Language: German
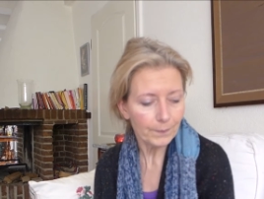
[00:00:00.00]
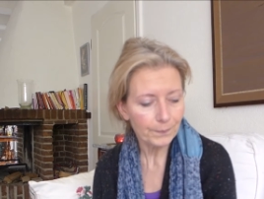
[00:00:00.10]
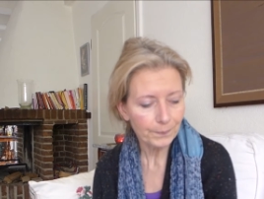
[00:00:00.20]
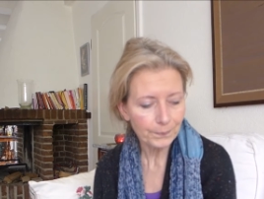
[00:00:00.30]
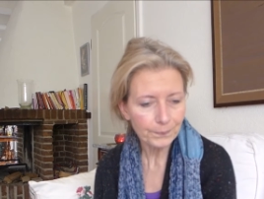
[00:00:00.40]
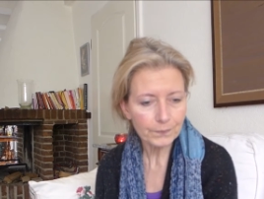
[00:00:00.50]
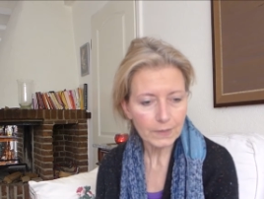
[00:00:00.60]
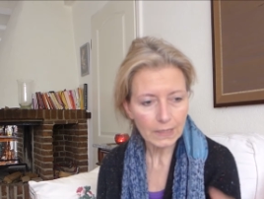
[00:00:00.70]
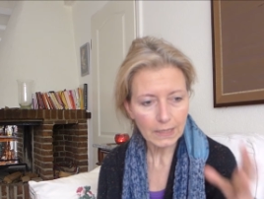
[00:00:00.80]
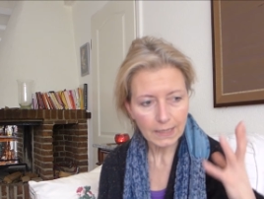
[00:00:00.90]
Mm,
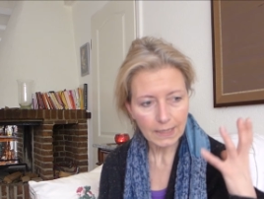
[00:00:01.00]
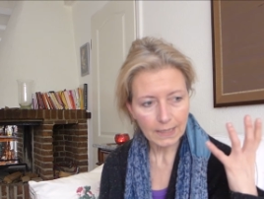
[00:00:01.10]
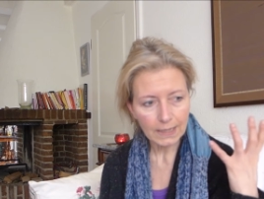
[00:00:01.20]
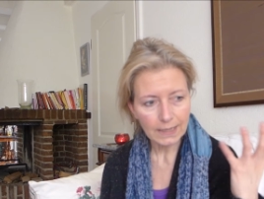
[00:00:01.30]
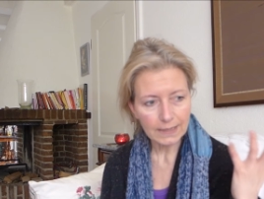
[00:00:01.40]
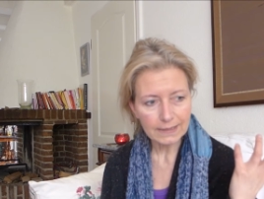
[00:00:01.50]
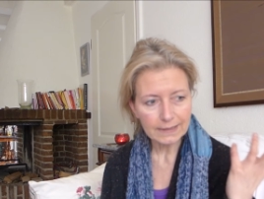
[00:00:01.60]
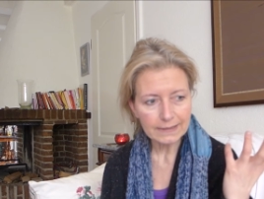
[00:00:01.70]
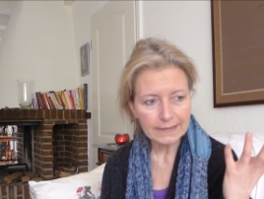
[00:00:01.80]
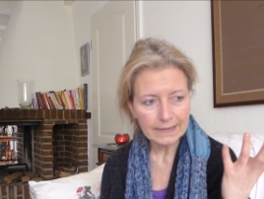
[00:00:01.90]

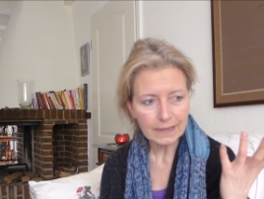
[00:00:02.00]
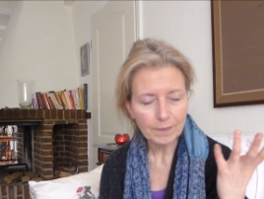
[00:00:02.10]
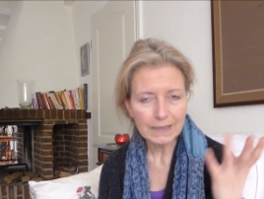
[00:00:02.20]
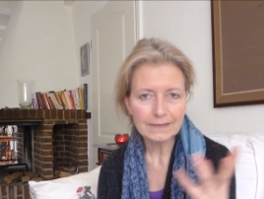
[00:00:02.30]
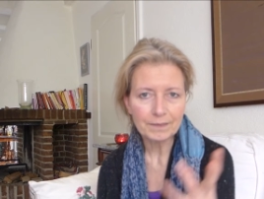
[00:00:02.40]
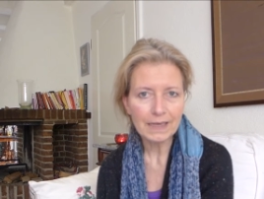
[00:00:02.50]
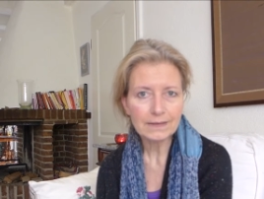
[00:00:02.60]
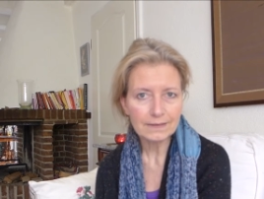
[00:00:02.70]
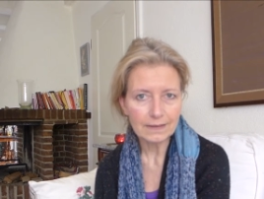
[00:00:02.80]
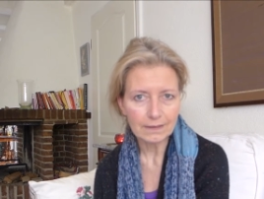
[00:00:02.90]
die
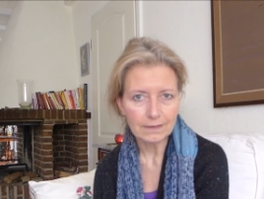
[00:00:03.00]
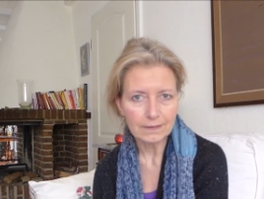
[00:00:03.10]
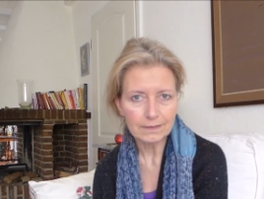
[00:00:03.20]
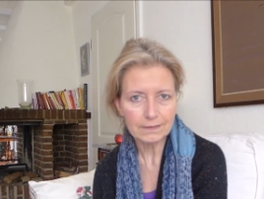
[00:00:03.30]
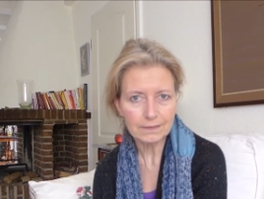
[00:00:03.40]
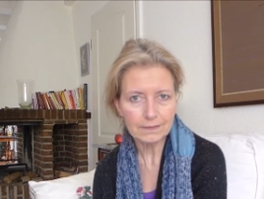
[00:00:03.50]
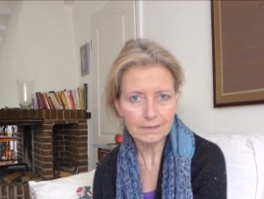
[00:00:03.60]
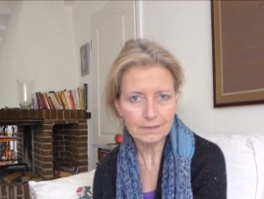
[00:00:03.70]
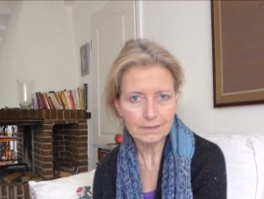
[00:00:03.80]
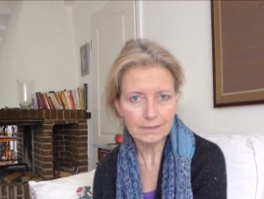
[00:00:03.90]
Mathematiker
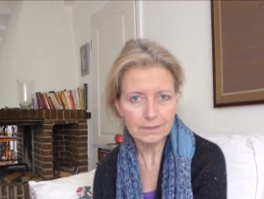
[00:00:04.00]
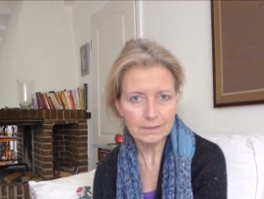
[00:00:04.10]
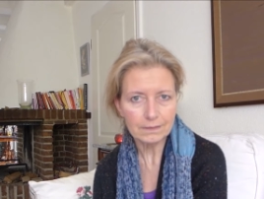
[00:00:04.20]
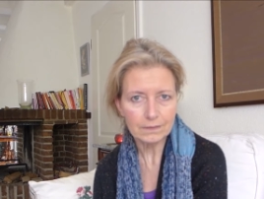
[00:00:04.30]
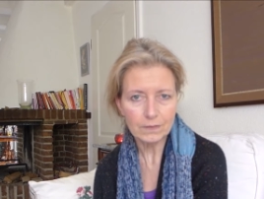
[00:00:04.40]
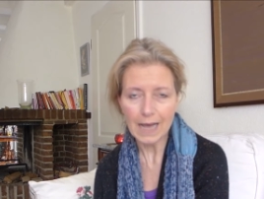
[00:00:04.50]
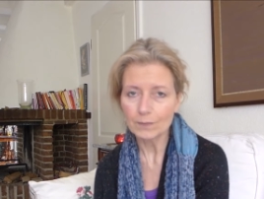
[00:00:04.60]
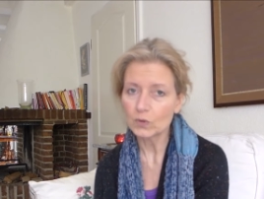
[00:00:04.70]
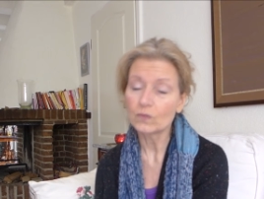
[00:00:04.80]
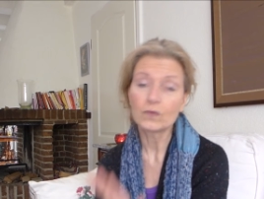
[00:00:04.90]

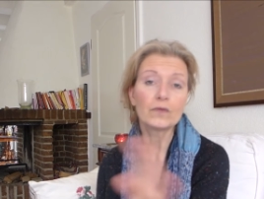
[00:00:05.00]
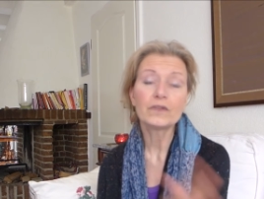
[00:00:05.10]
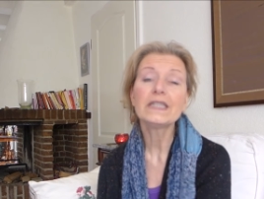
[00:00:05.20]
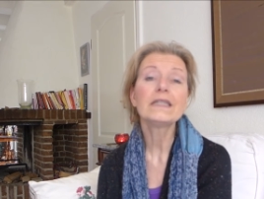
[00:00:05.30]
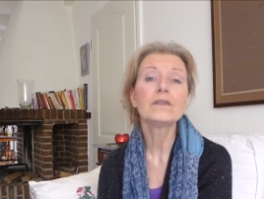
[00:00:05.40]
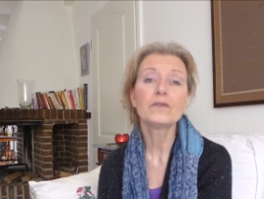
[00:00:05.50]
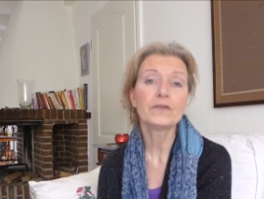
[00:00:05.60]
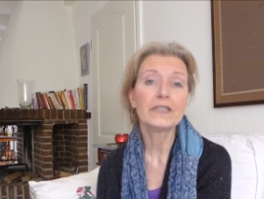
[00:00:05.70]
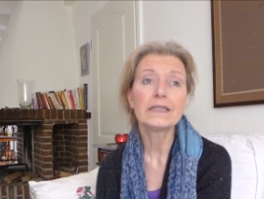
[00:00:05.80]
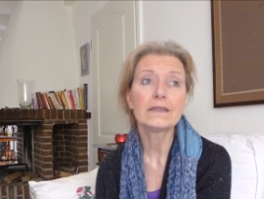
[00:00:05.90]
haben schon vor vielen,
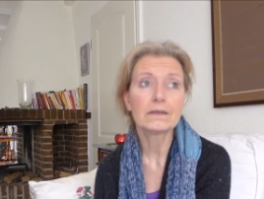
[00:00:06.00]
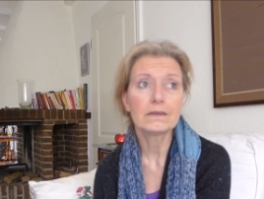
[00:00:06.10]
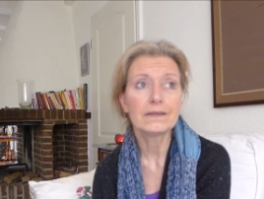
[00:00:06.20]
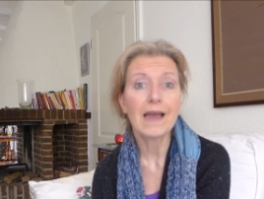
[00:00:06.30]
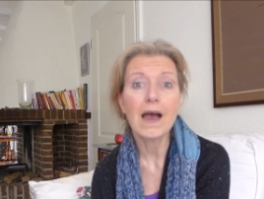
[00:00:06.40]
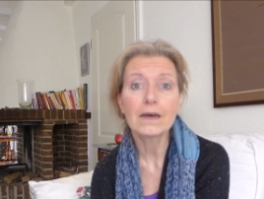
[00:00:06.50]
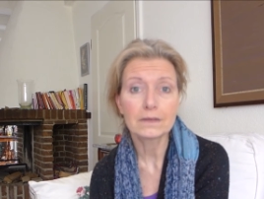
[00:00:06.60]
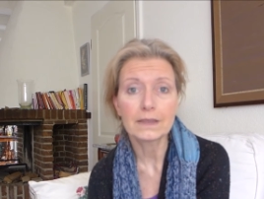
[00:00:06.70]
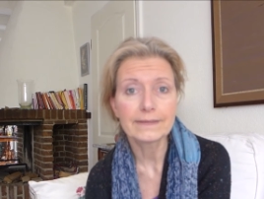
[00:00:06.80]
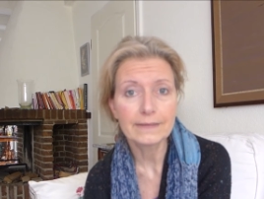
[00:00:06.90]
vielen Jahren,
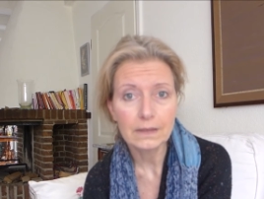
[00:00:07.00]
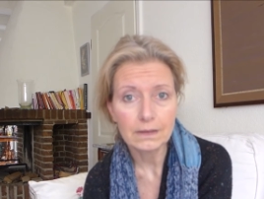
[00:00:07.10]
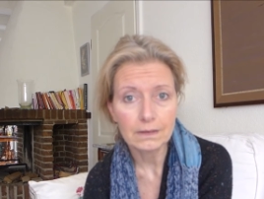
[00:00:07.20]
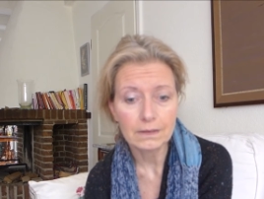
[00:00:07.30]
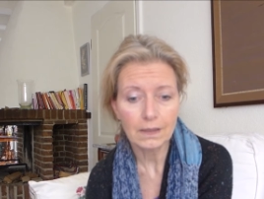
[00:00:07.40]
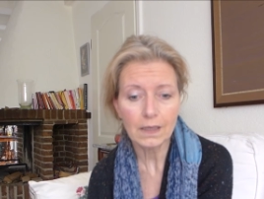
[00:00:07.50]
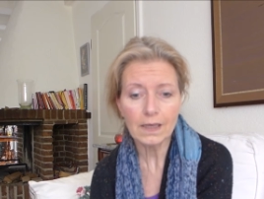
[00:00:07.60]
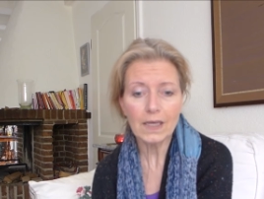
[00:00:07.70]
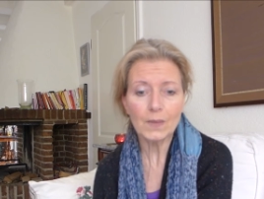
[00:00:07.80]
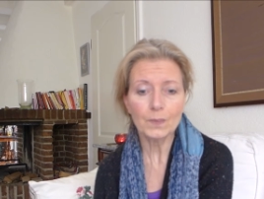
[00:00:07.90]
Jahrzehnten
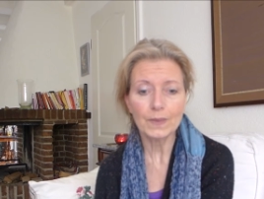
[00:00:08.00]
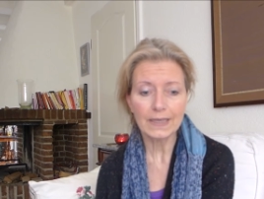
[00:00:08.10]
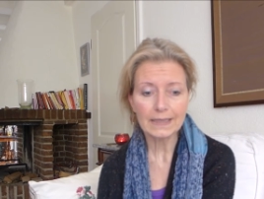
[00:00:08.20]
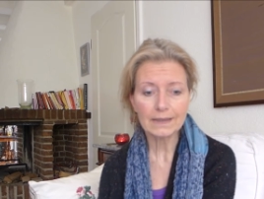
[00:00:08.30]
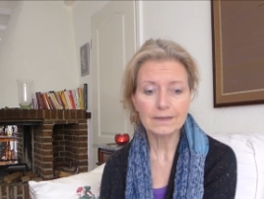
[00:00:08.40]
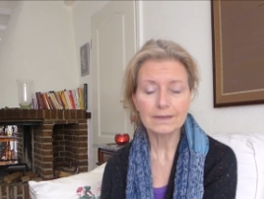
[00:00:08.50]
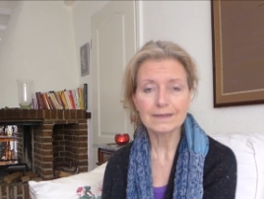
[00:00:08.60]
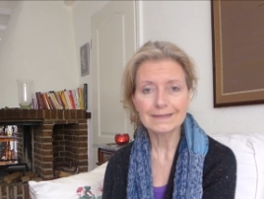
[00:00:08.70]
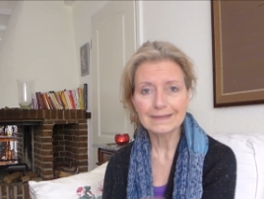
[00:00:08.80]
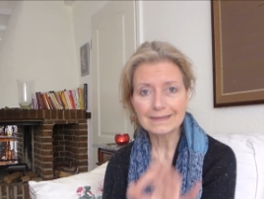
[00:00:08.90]
berechnet,
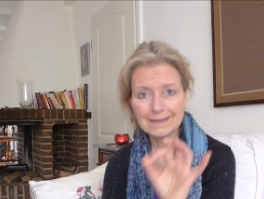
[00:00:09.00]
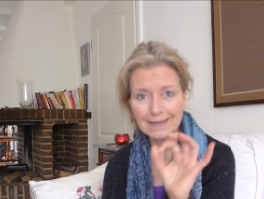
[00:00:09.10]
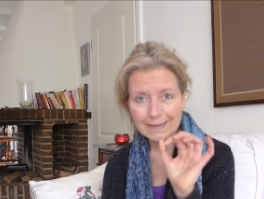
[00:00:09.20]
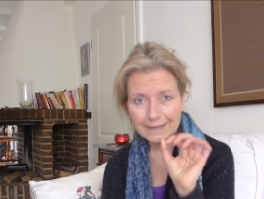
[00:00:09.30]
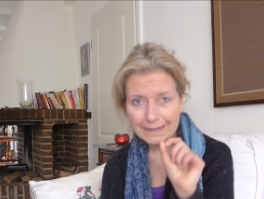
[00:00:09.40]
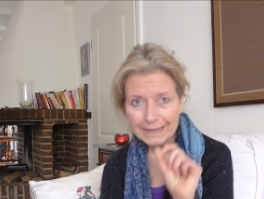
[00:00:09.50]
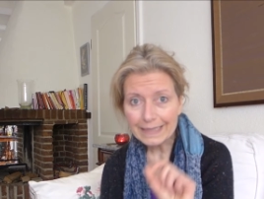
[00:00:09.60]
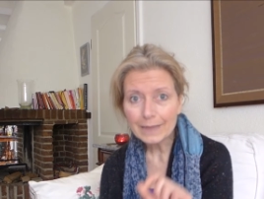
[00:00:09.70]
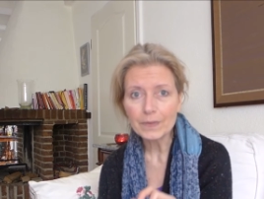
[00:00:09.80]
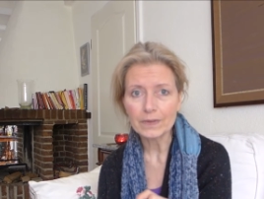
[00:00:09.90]
dass das
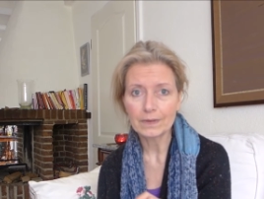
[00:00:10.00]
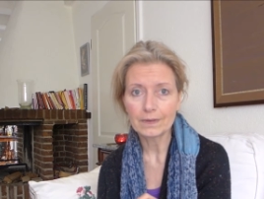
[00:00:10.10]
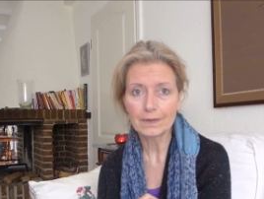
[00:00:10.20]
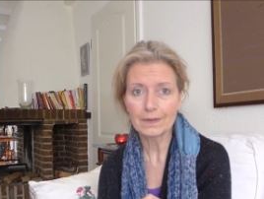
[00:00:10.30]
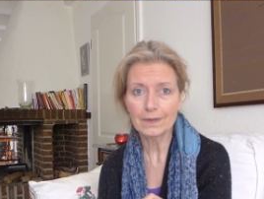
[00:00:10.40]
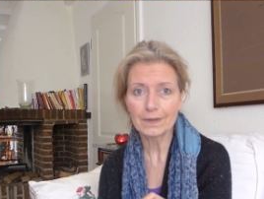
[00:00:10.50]
Leben,